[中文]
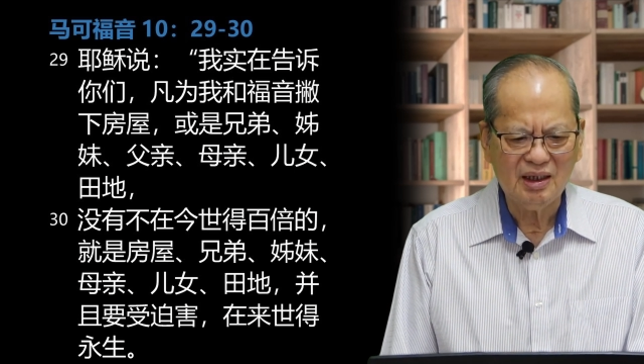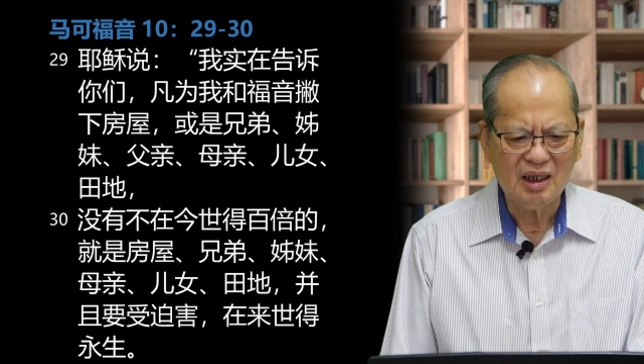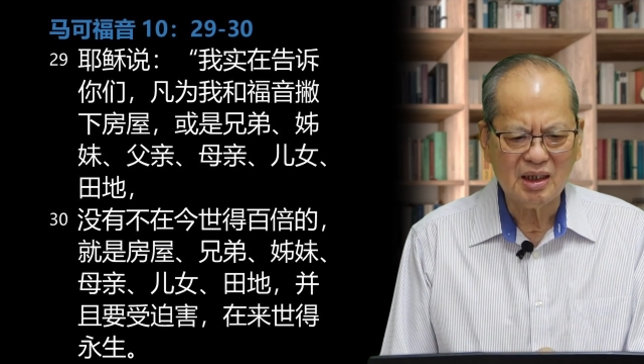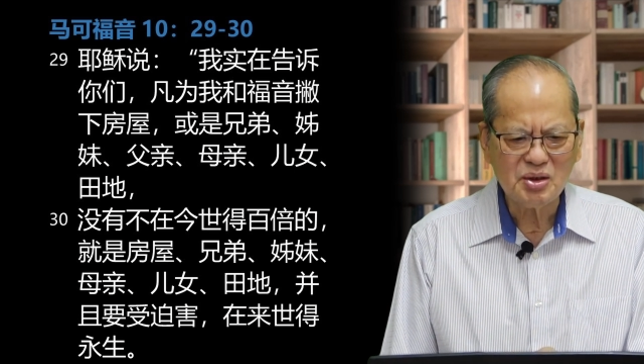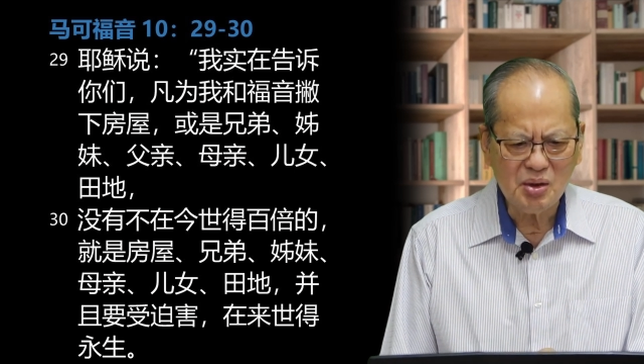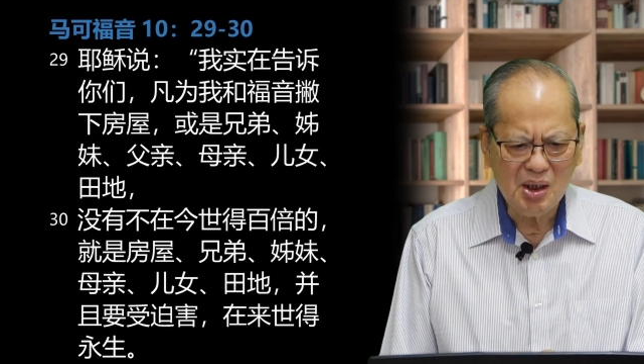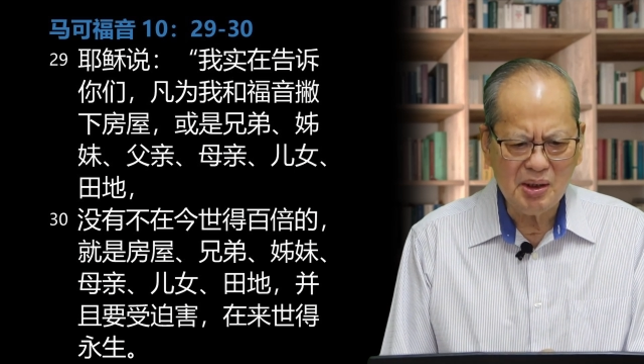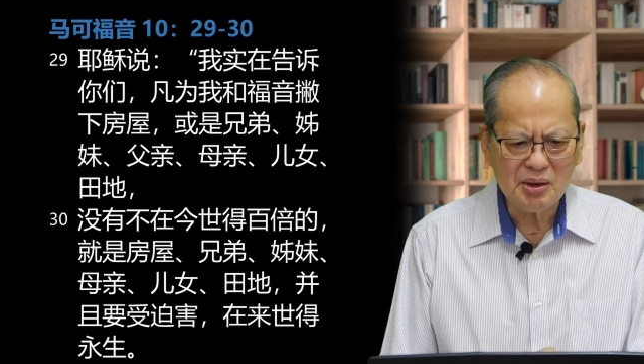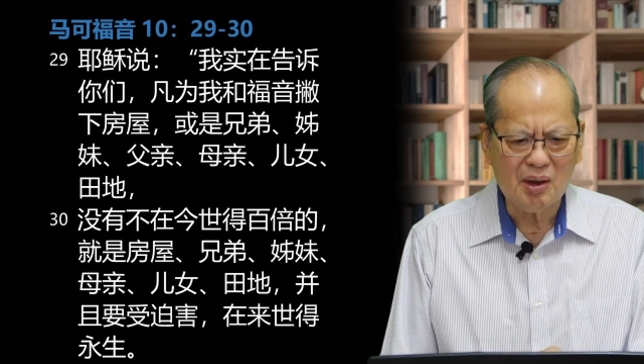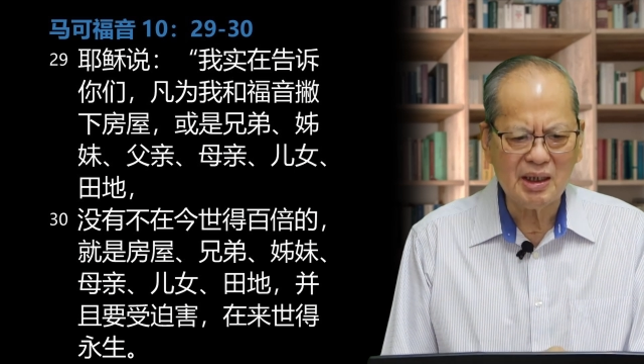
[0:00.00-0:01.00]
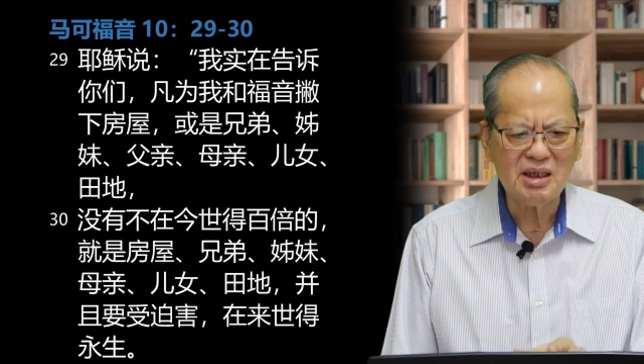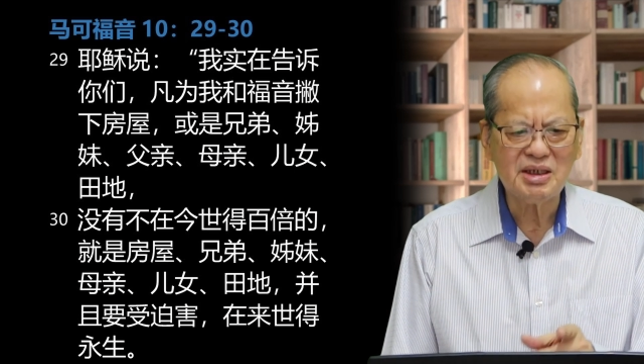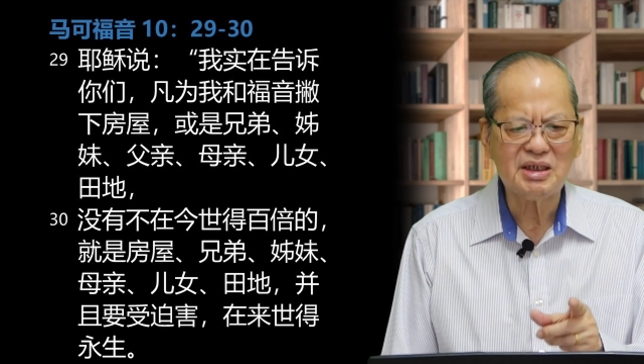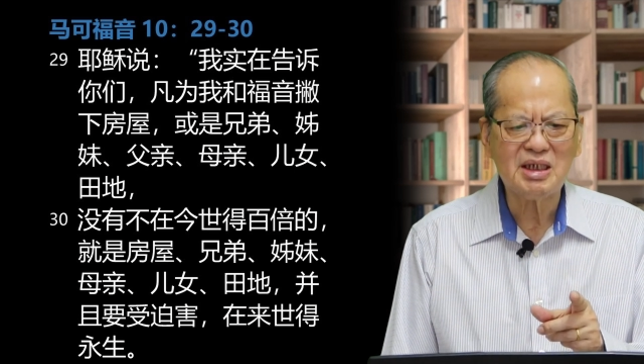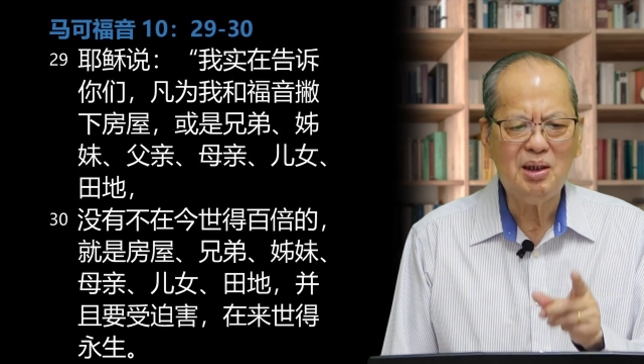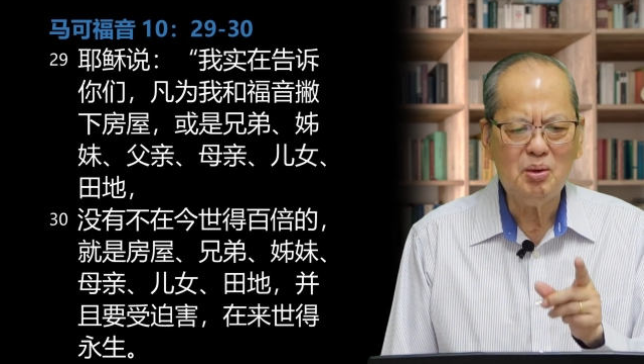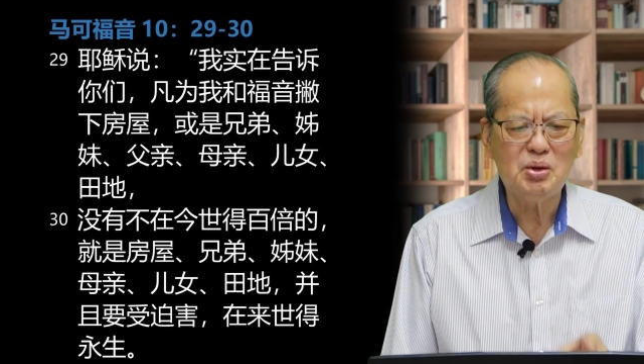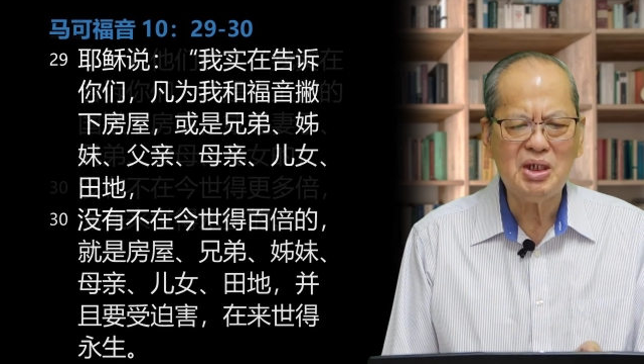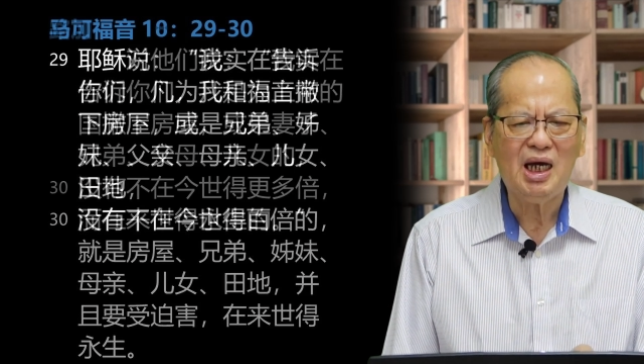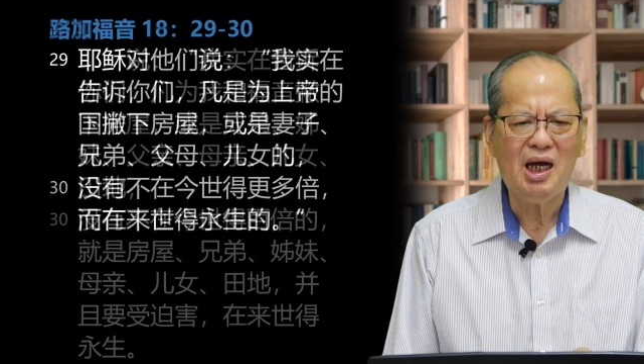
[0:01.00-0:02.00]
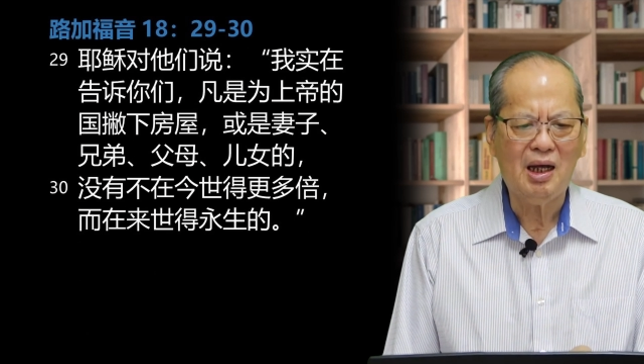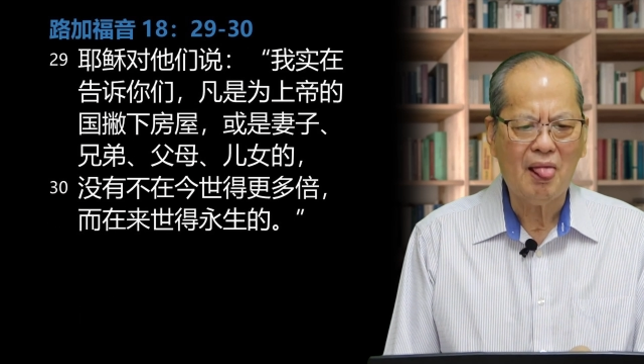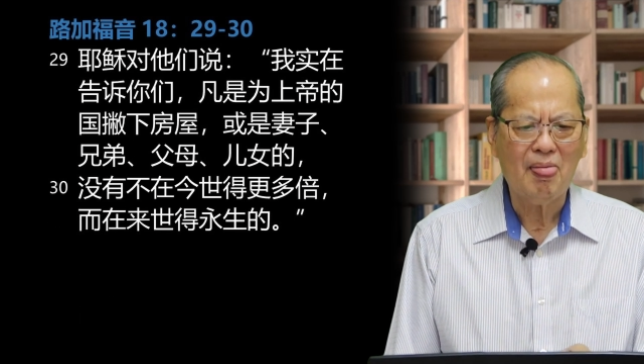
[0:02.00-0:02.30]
啊，最后一段呢是在路加